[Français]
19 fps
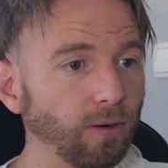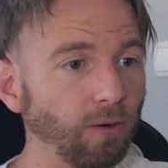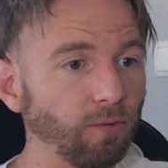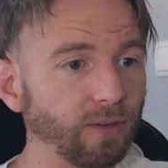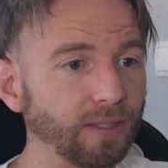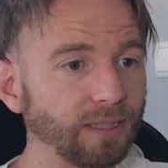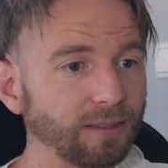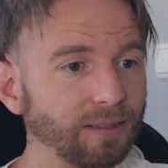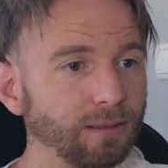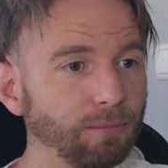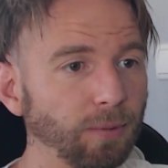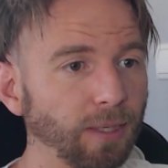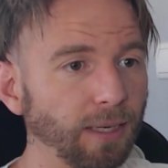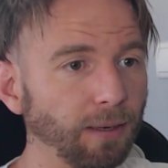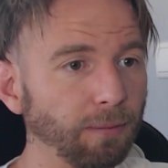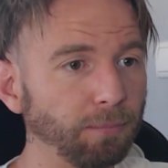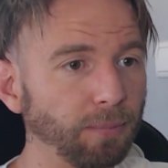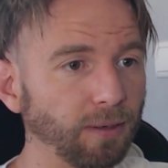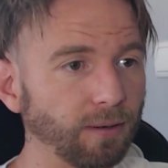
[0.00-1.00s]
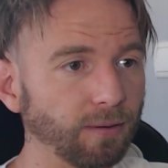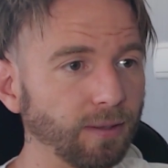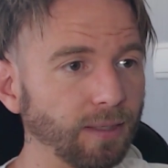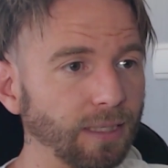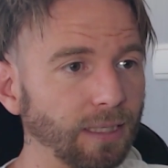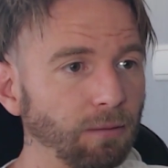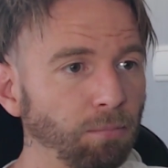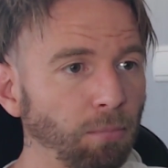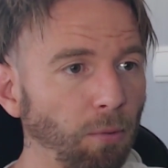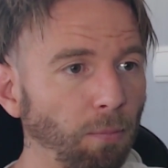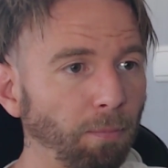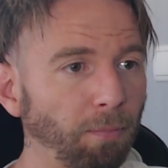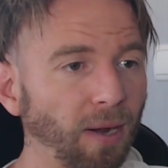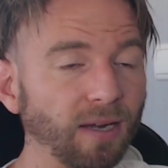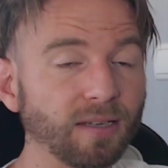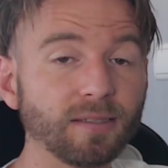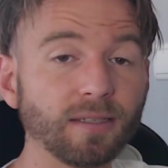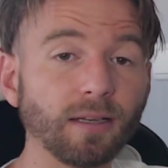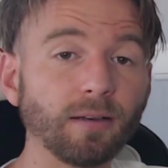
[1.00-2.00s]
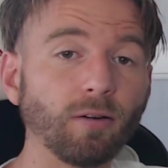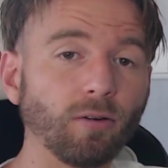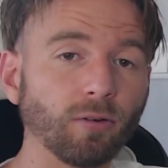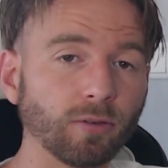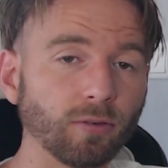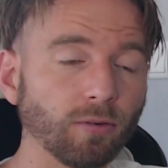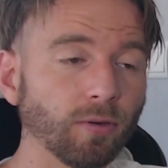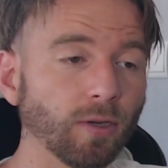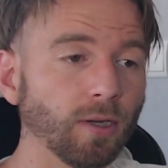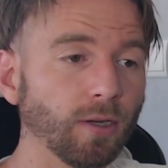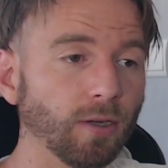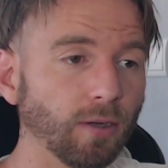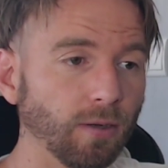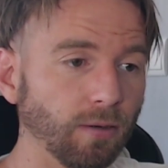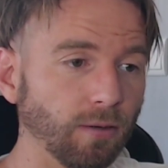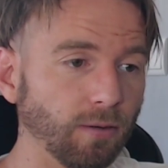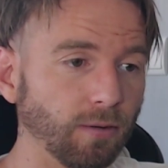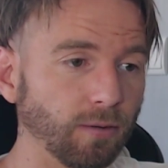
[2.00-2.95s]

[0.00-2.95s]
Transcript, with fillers: on va dire ciblées par l'équipe parisienne en temps euh,